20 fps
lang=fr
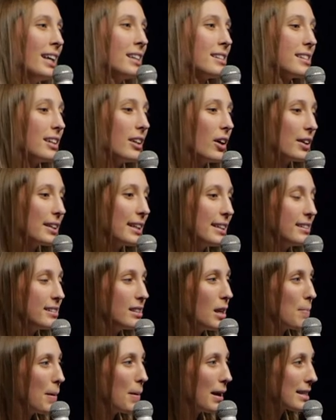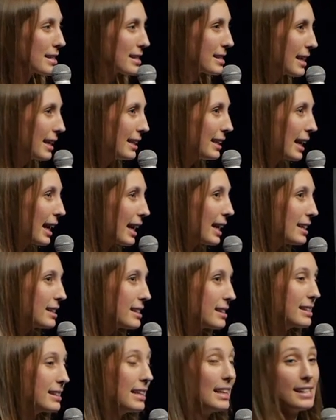C'est organisé par le
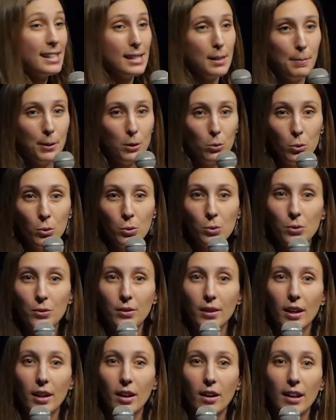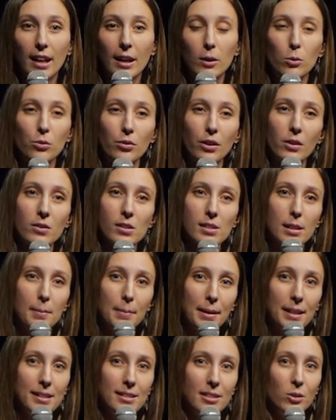CNRS et la CPU, c'est euh, la conférence
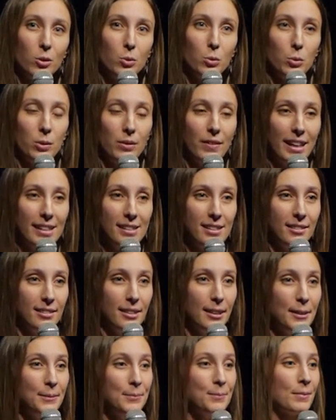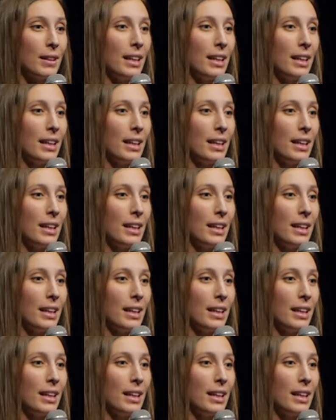des présidents d'université.